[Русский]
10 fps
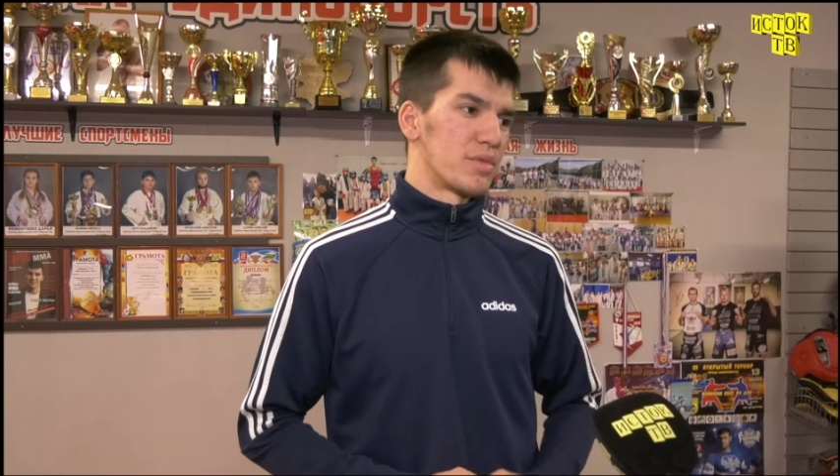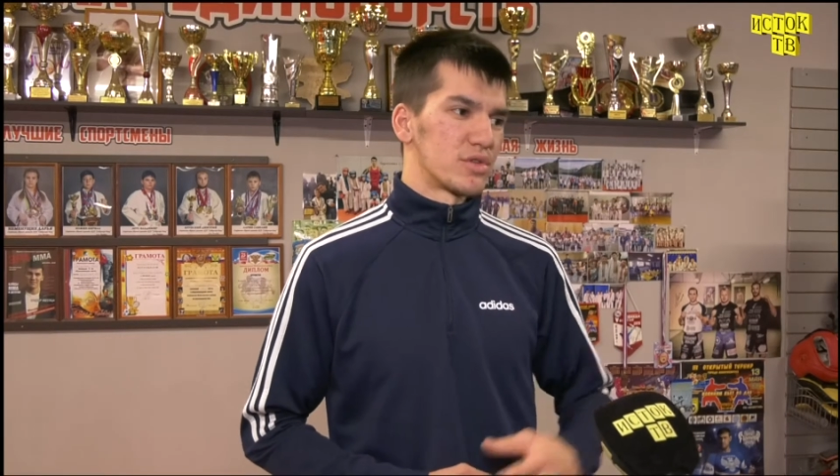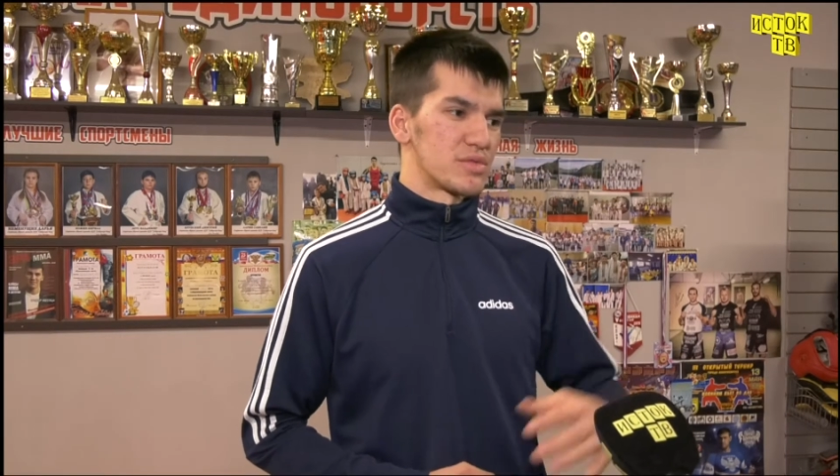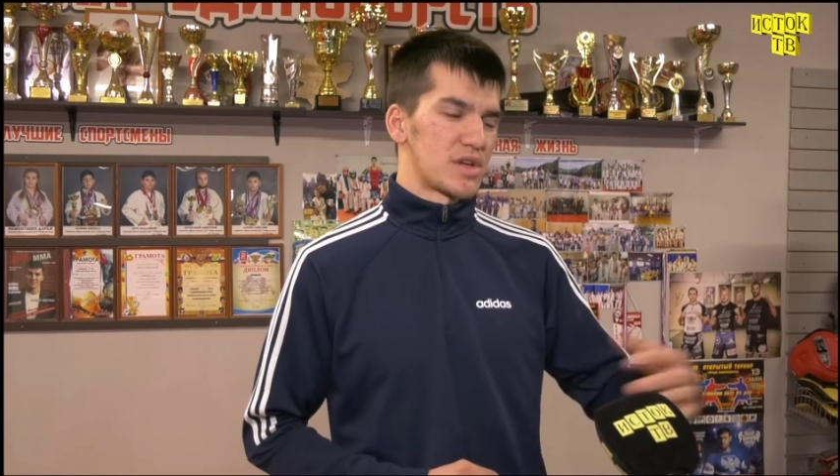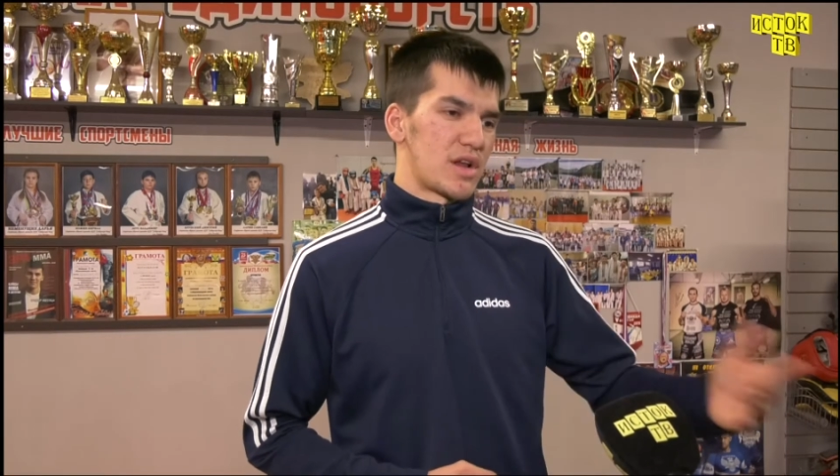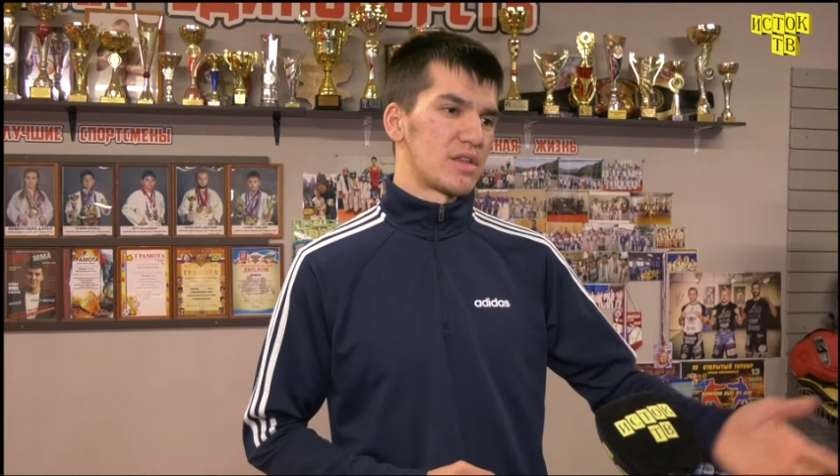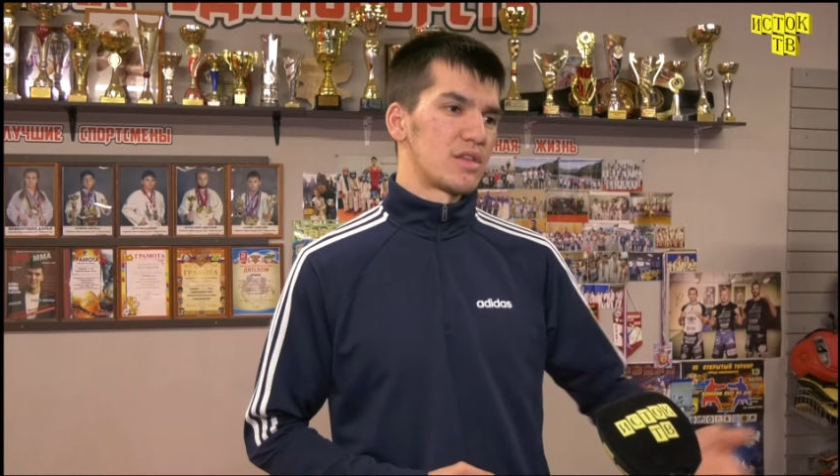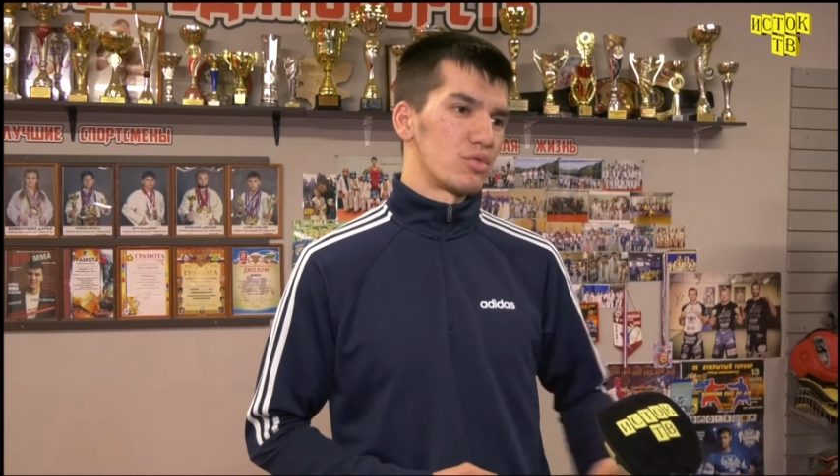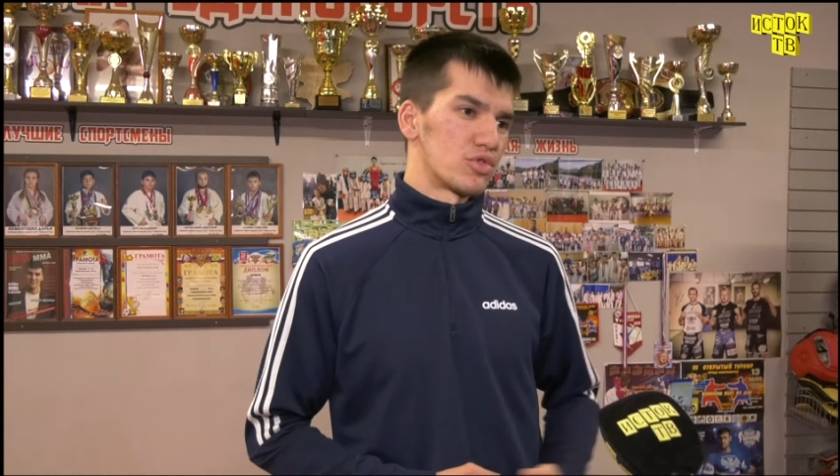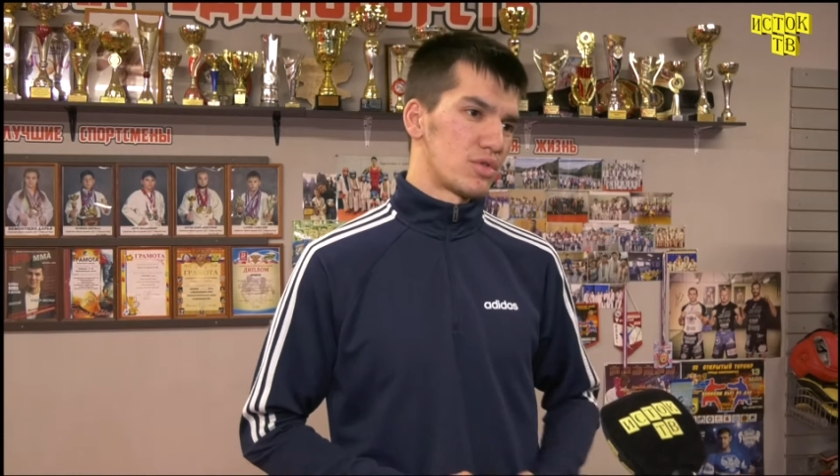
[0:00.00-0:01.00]
потом с
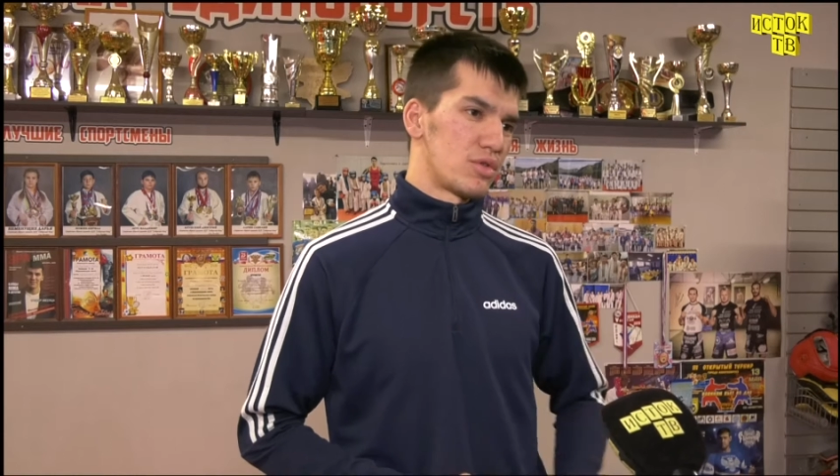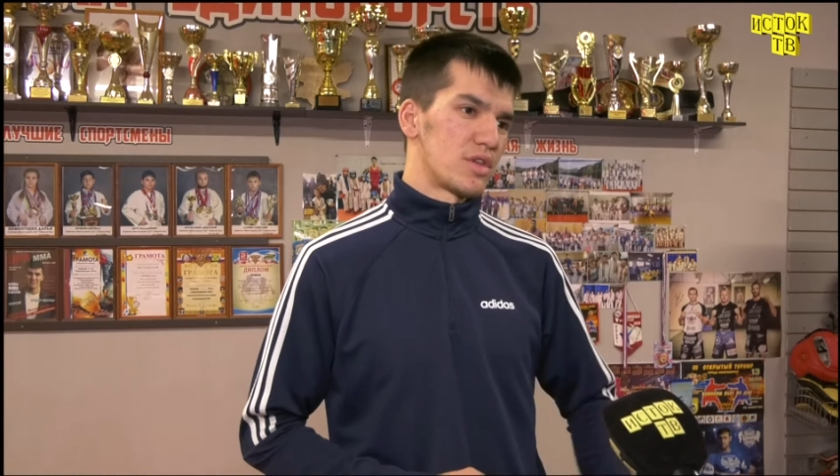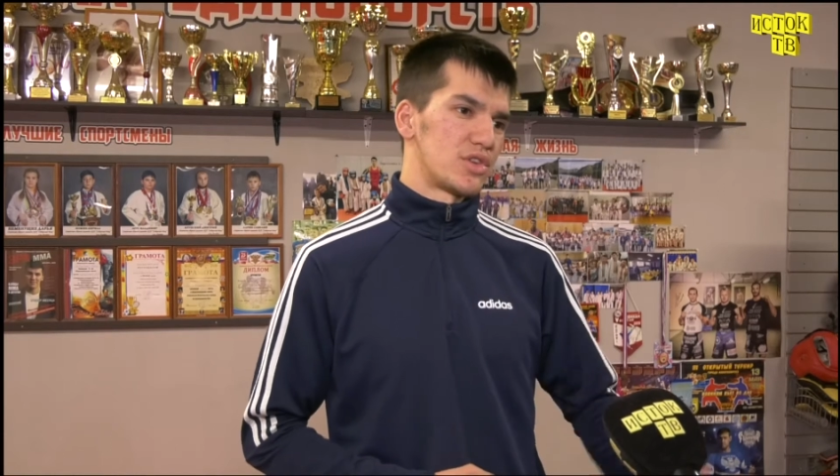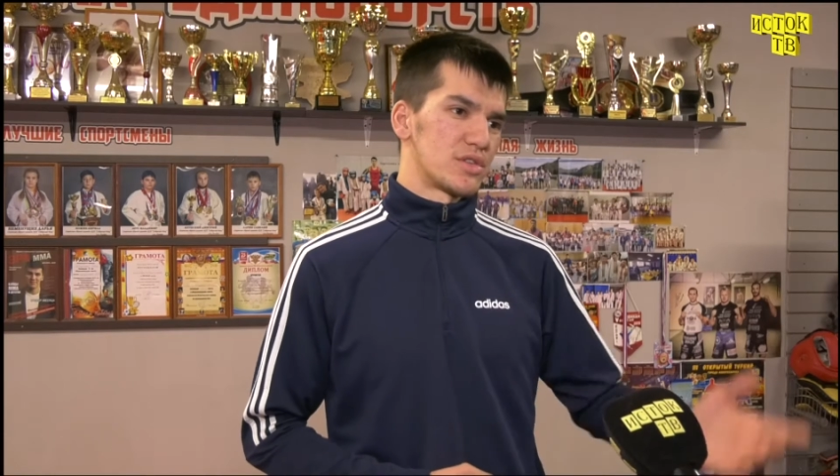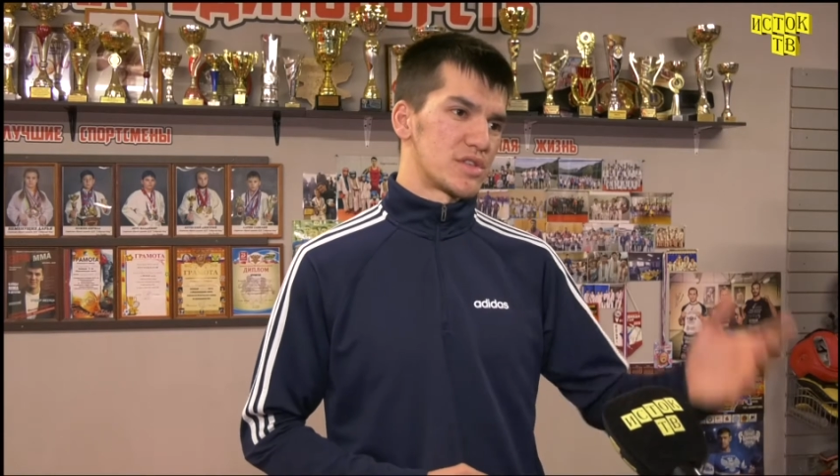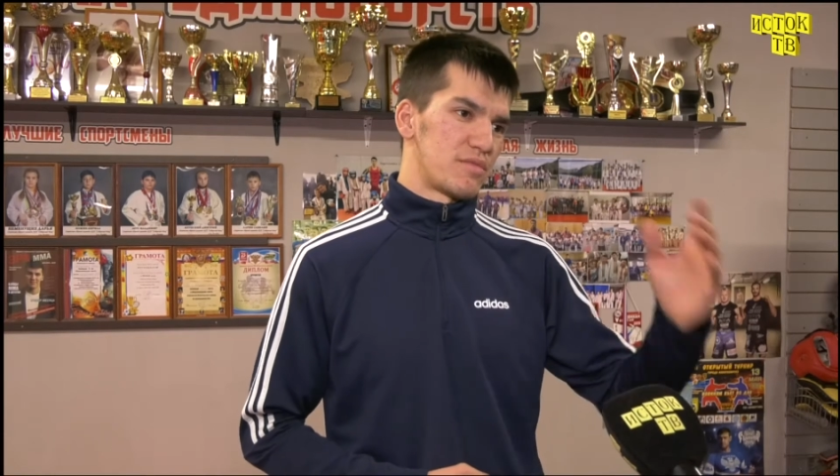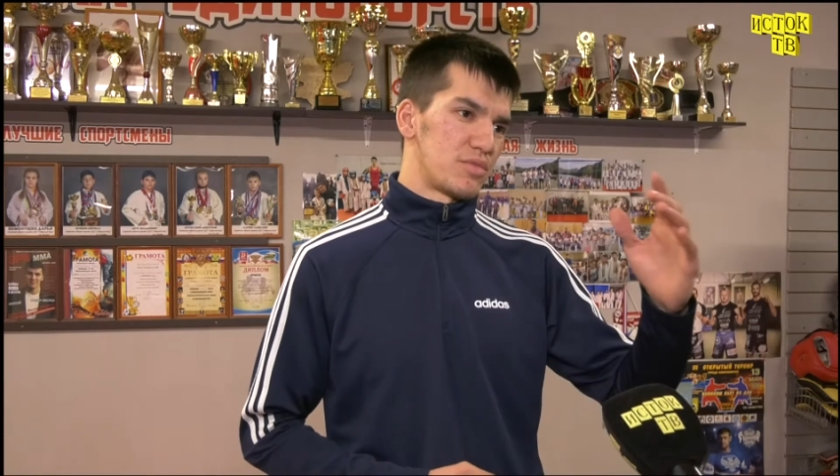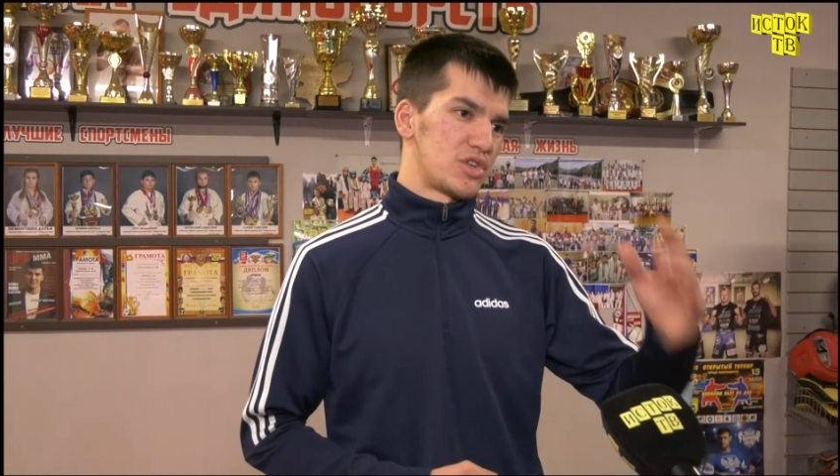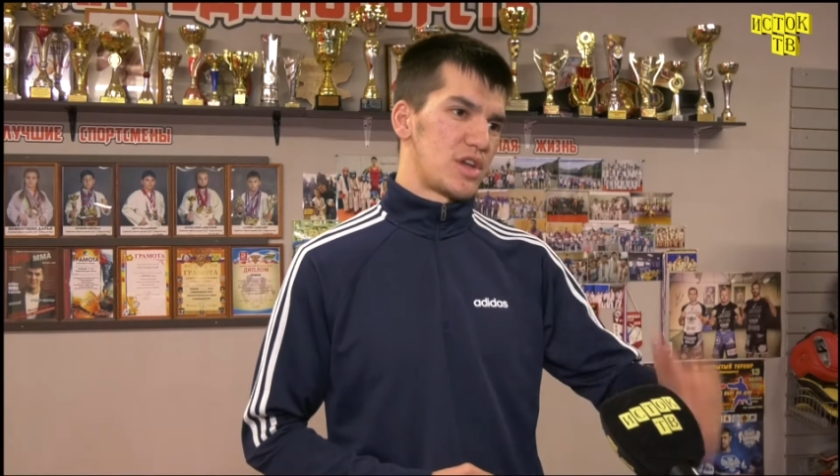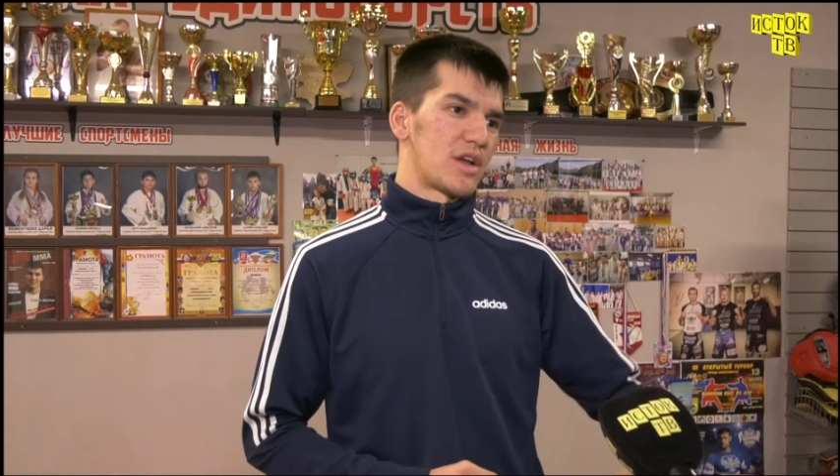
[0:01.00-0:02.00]
карате ушел, начал
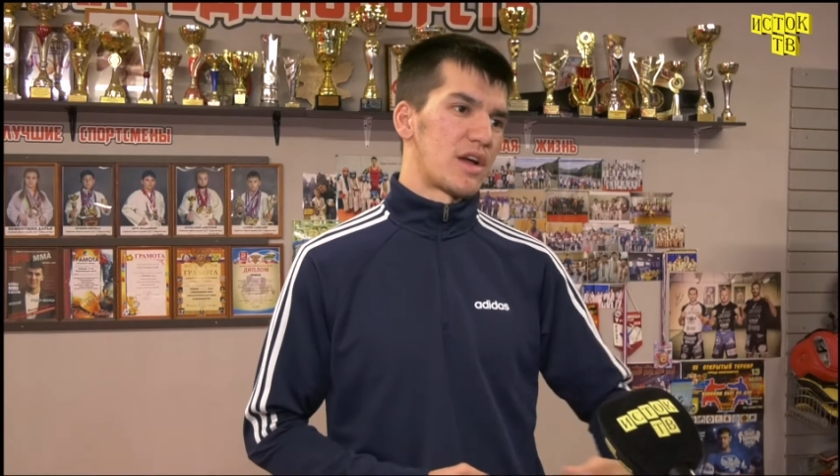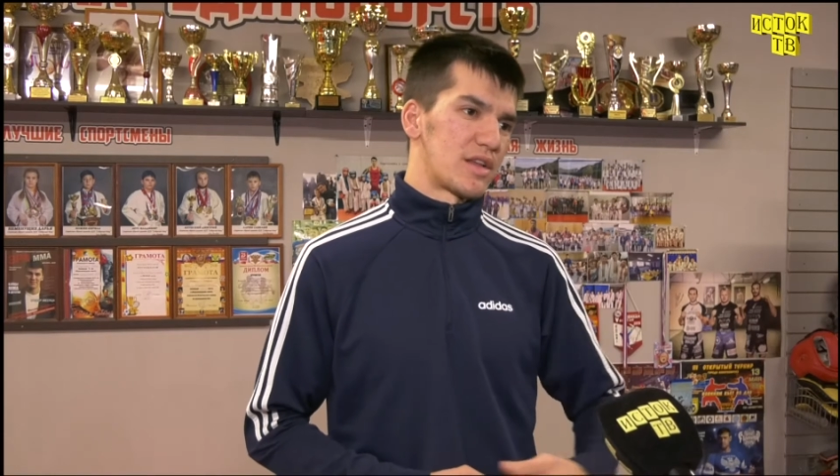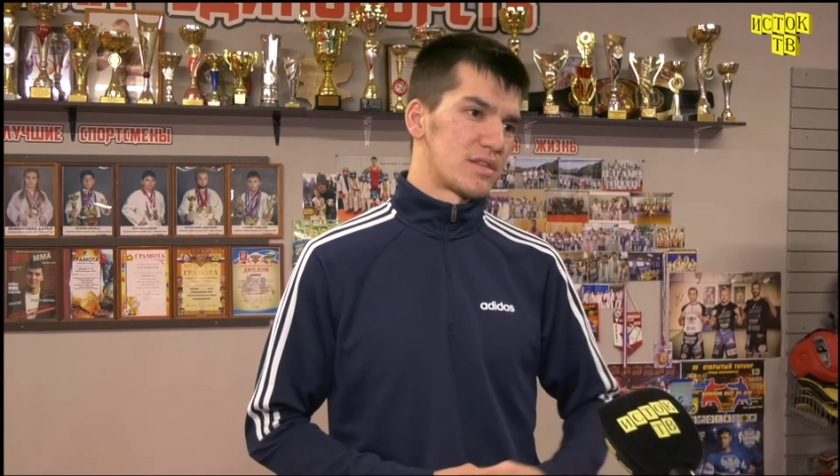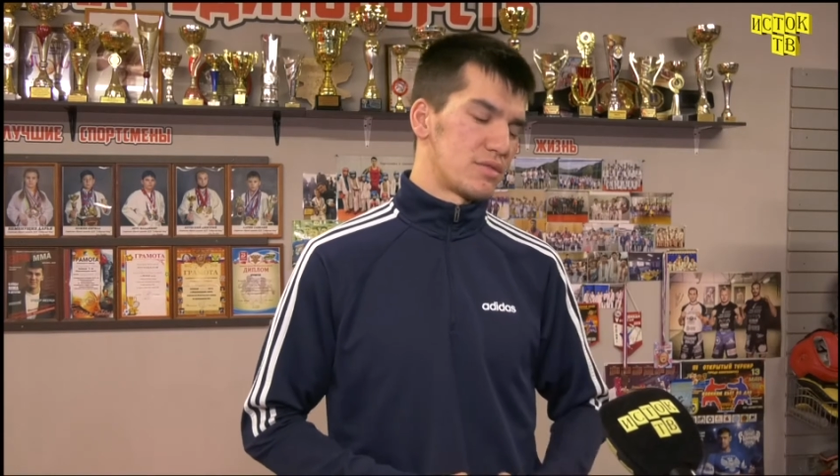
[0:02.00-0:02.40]
совмещать карате,